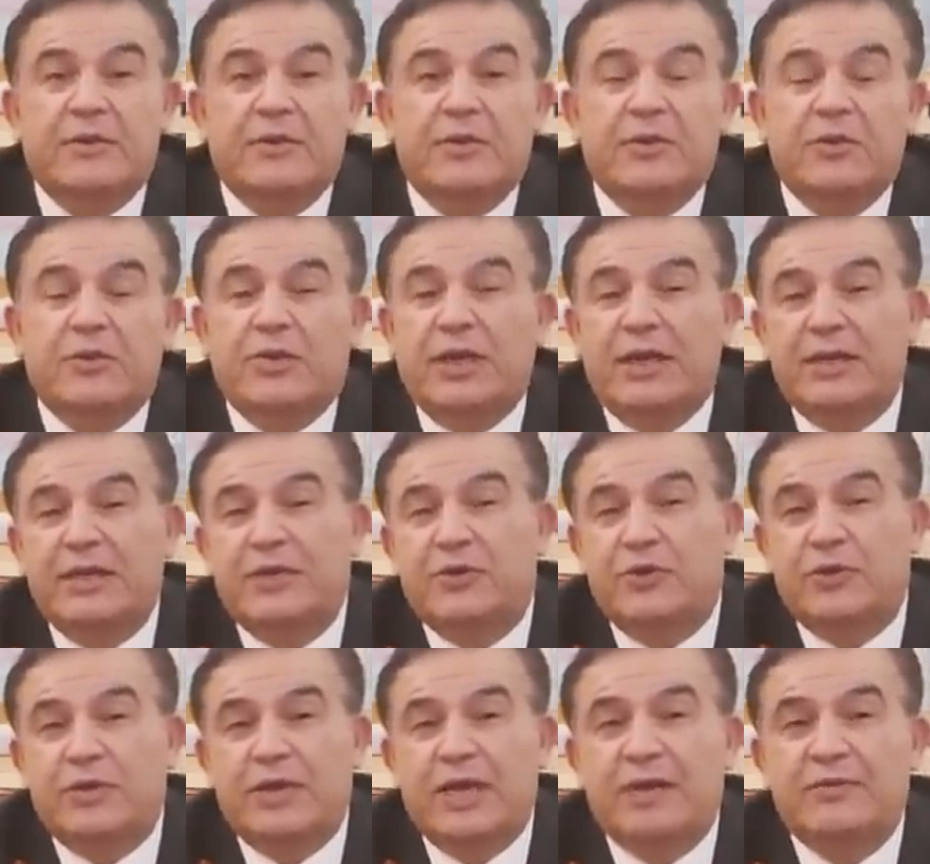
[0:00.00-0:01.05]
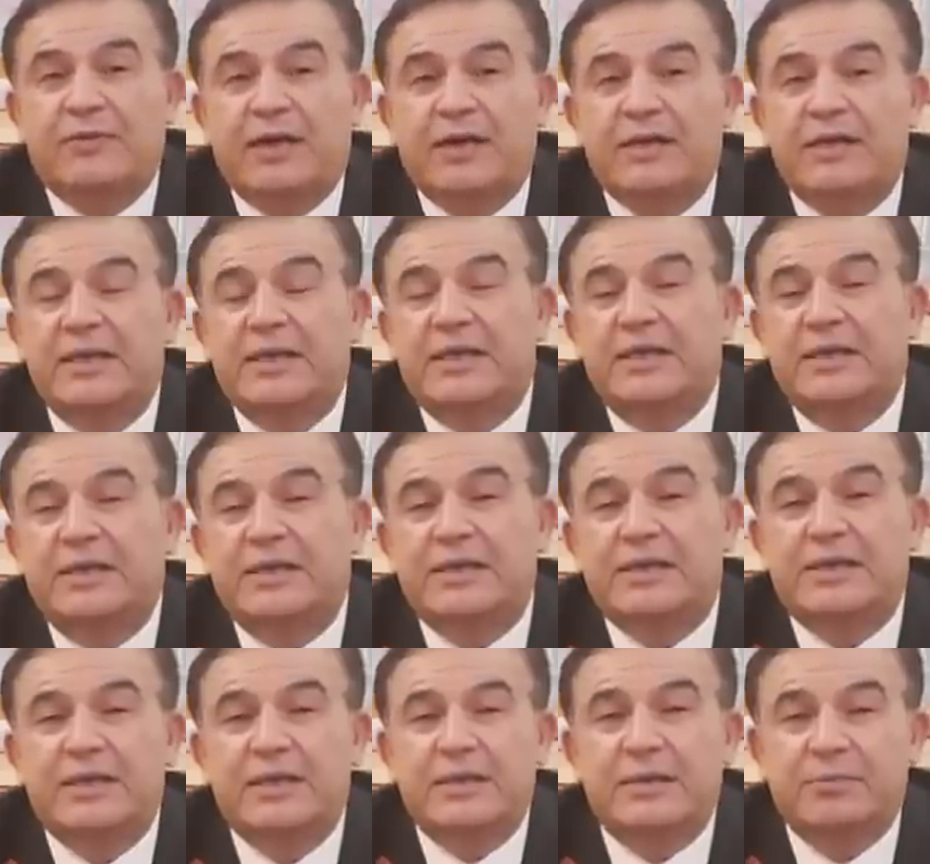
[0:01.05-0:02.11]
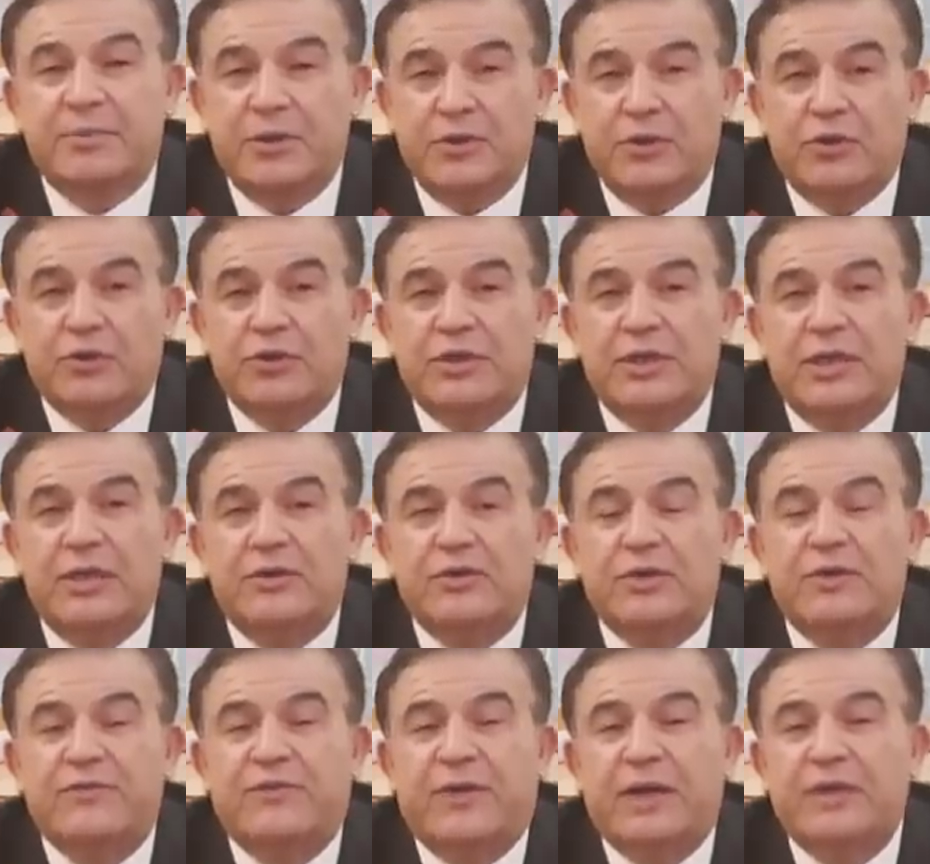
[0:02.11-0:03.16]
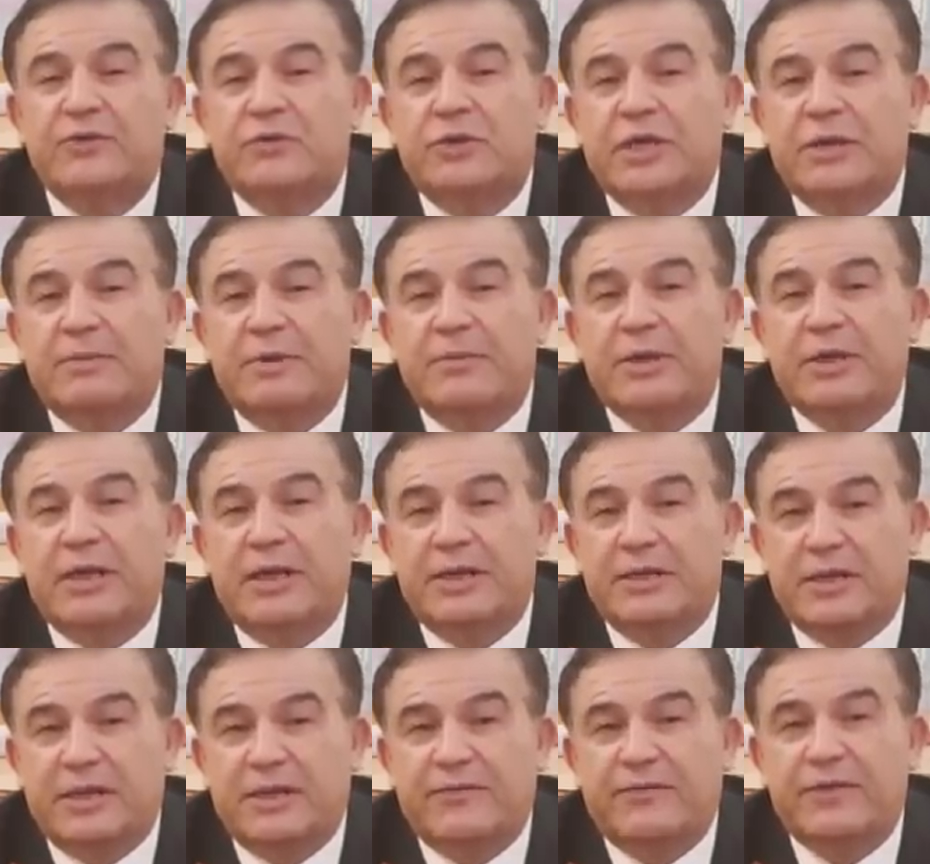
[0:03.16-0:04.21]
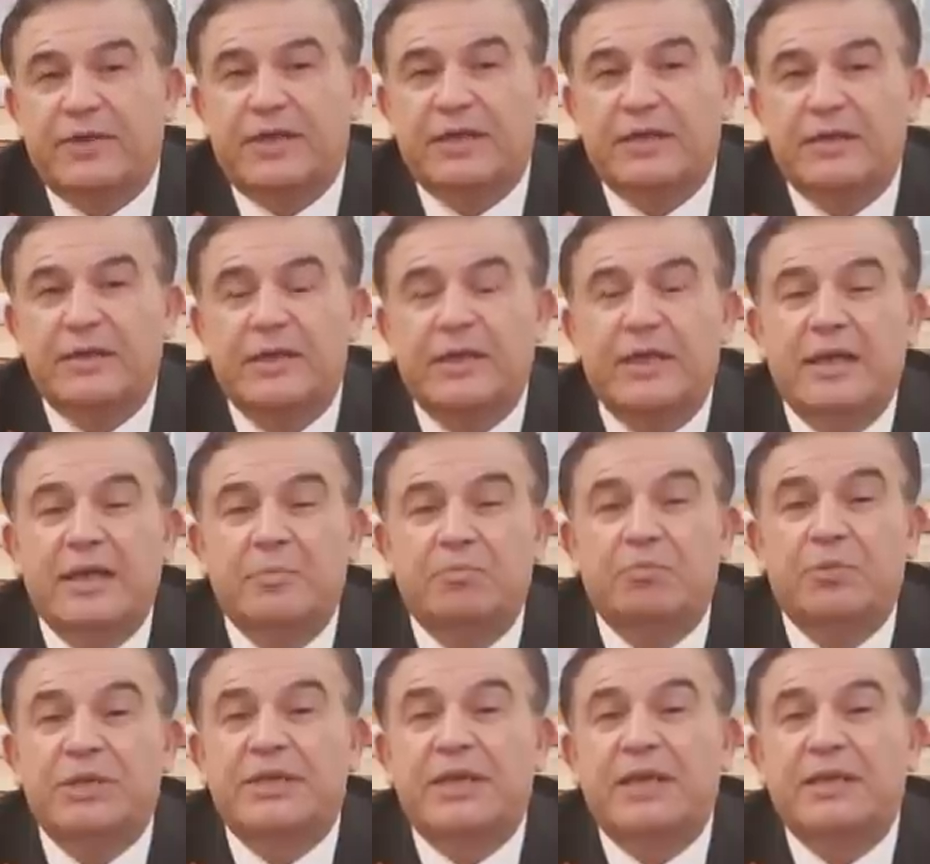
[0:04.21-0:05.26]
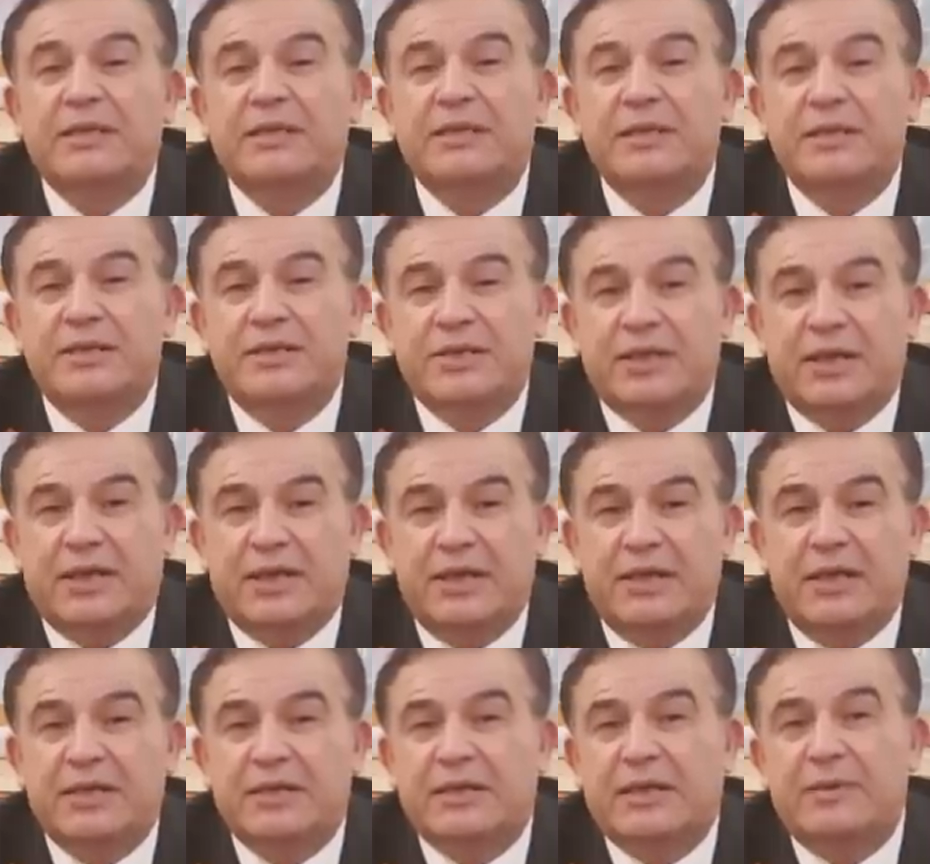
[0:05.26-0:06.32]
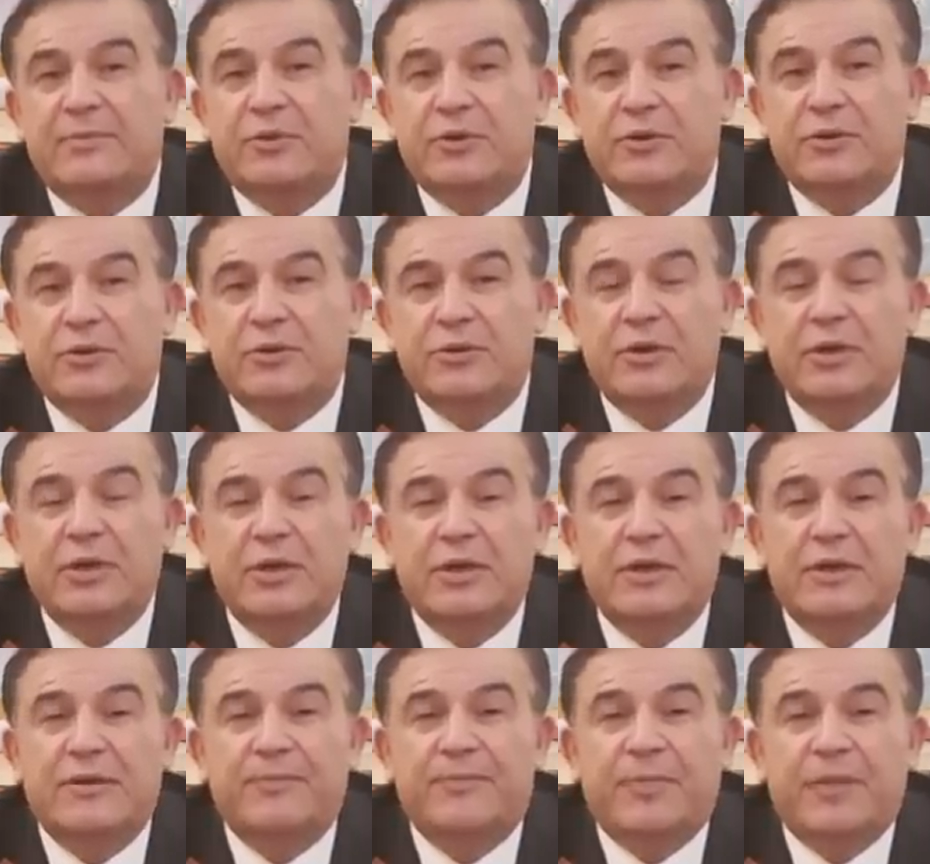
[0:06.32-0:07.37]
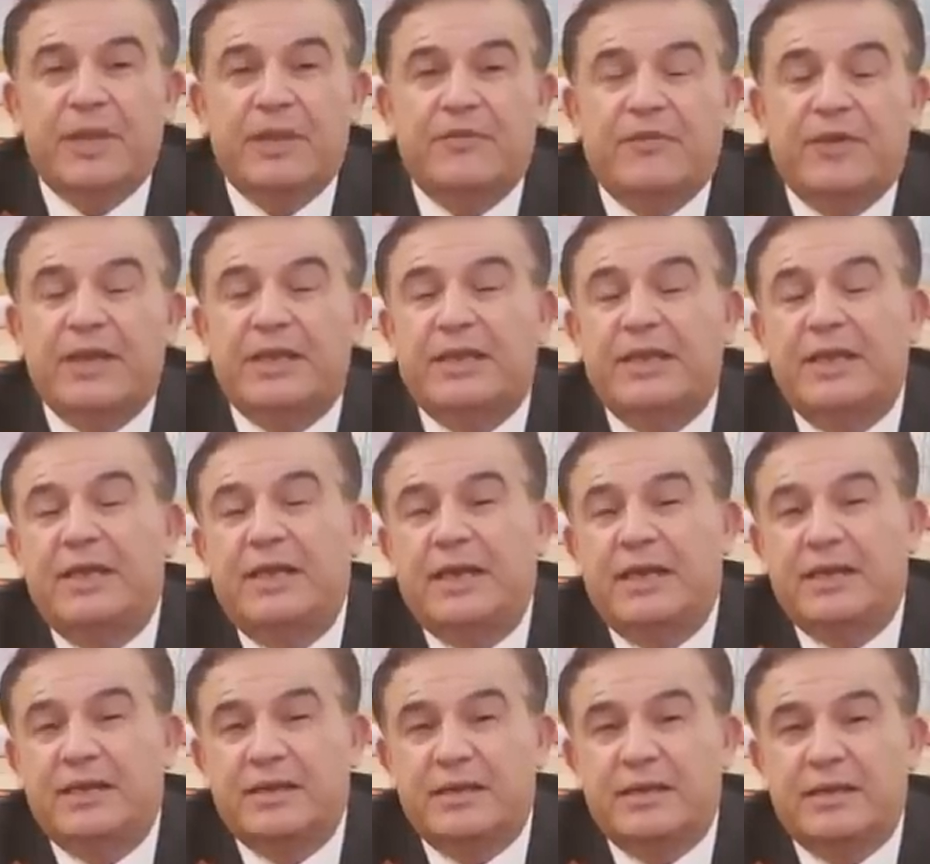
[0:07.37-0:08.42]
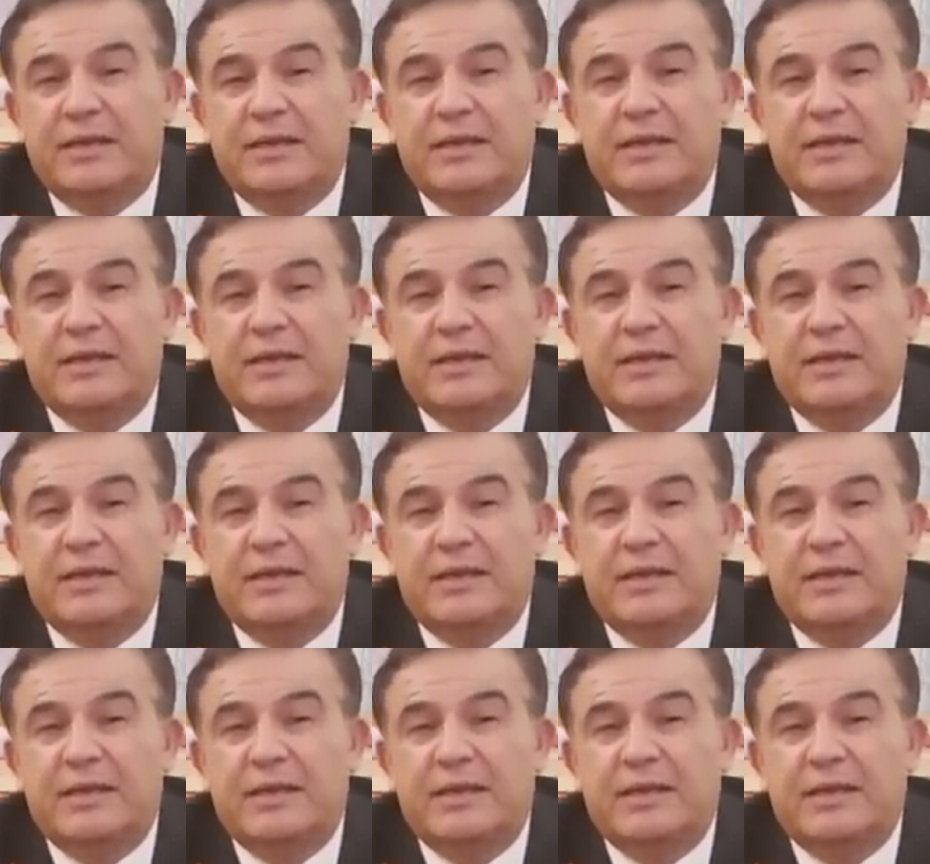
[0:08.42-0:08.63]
Kökeninde Türkler var. İkincisi 1453'te Fatih Sultan Mehmet Han tarafından Bizans'ın işgaliyle İstanbul'un fethiyle e,